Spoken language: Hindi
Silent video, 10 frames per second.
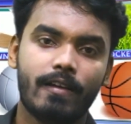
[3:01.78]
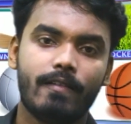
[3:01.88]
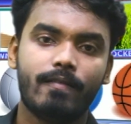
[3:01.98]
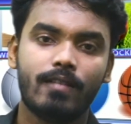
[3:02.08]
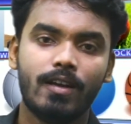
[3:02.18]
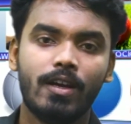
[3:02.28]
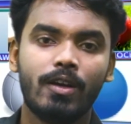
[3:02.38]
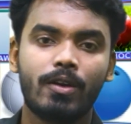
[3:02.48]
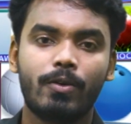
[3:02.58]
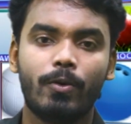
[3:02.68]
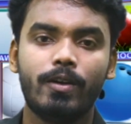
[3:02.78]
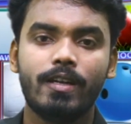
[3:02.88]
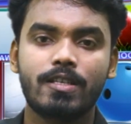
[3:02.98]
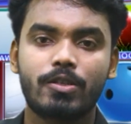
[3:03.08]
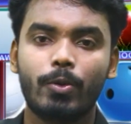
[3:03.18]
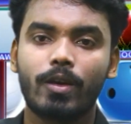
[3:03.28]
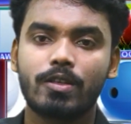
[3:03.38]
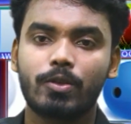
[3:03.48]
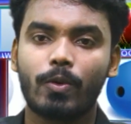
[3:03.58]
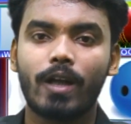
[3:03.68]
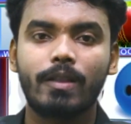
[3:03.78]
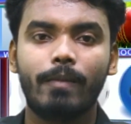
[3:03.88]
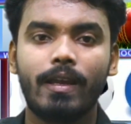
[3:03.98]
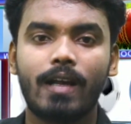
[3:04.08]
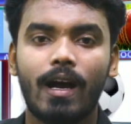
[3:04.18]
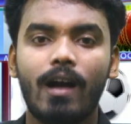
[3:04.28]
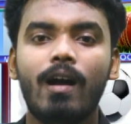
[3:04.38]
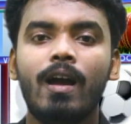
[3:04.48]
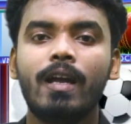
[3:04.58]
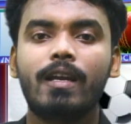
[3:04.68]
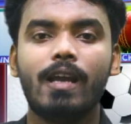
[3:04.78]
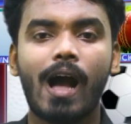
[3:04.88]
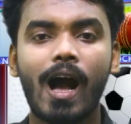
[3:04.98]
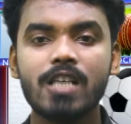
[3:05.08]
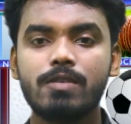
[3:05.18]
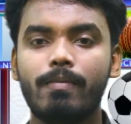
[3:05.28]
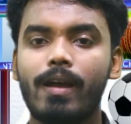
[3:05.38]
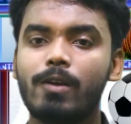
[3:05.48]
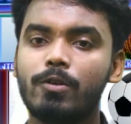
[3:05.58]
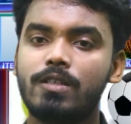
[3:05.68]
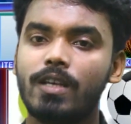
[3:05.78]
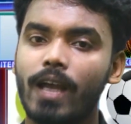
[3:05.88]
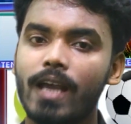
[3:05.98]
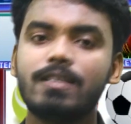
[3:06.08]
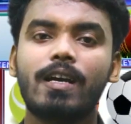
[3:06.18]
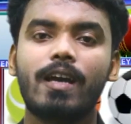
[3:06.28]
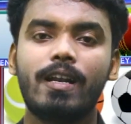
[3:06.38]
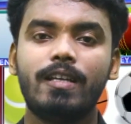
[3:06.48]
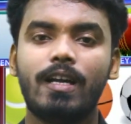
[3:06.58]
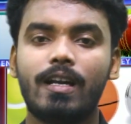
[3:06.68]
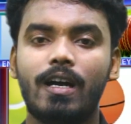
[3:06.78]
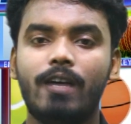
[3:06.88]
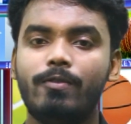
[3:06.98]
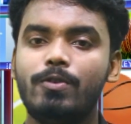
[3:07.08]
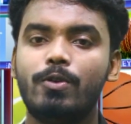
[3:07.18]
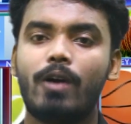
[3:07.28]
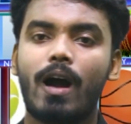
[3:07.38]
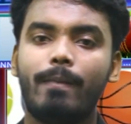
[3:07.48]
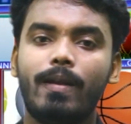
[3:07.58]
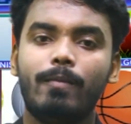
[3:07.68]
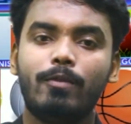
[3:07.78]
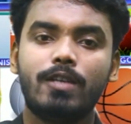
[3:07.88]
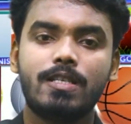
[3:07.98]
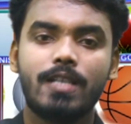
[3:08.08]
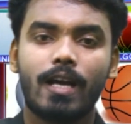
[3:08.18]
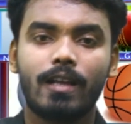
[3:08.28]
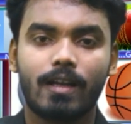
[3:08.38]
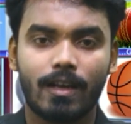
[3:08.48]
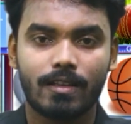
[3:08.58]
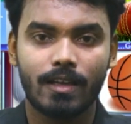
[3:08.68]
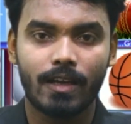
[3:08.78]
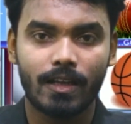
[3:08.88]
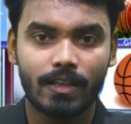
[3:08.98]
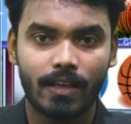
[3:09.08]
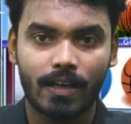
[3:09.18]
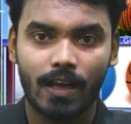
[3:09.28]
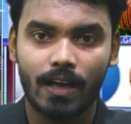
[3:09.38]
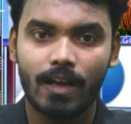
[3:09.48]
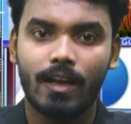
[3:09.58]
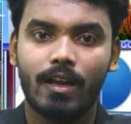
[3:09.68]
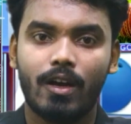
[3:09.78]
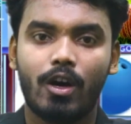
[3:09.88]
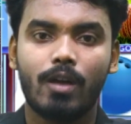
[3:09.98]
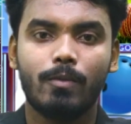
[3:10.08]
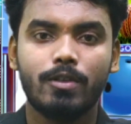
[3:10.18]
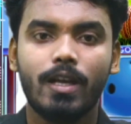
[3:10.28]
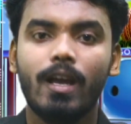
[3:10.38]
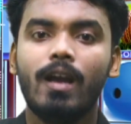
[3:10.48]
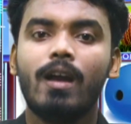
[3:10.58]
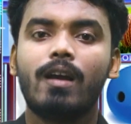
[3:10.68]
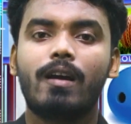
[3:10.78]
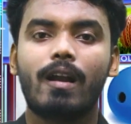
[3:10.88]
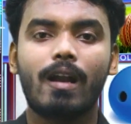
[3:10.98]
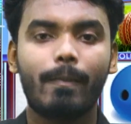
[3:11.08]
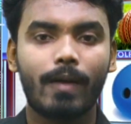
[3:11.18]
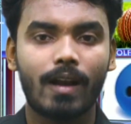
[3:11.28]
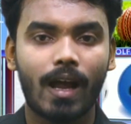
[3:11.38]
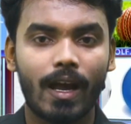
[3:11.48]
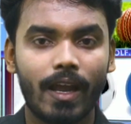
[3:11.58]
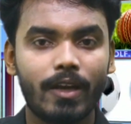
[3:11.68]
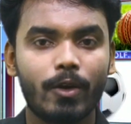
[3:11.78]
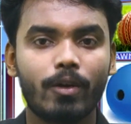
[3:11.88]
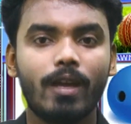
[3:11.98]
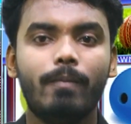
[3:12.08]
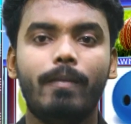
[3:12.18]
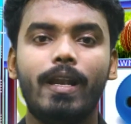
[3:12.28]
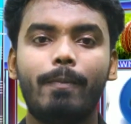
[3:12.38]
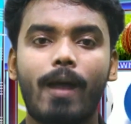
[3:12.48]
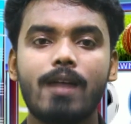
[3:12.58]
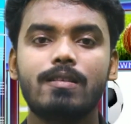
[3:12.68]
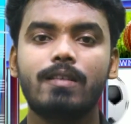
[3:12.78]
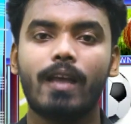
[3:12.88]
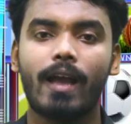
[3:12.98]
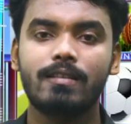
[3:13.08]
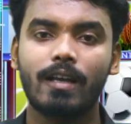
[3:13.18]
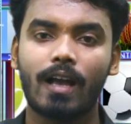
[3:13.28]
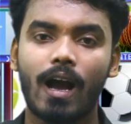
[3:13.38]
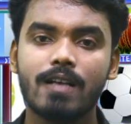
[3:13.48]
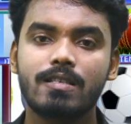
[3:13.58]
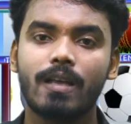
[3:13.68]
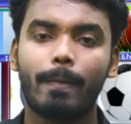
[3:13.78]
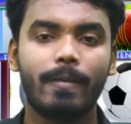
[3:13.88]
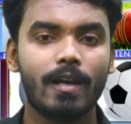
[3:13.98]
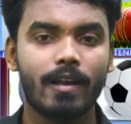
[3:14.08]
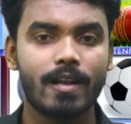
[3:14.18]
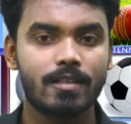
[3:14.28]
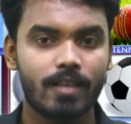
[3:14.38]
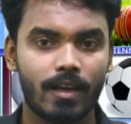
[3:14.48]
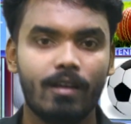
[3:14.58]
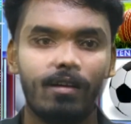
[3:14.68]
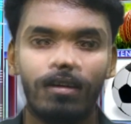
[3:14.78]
हैं कोहली ने शो के शुरुआत में ही कहा कि आज मैं कुछ ऐसा करने जा रहा हूं जो आपने मुझे ज्यादा करते नहीं देखा है और मुझे करना पड़ रहा है क्योंकि मेरे पास ऐसे खास अपियरेंस हैं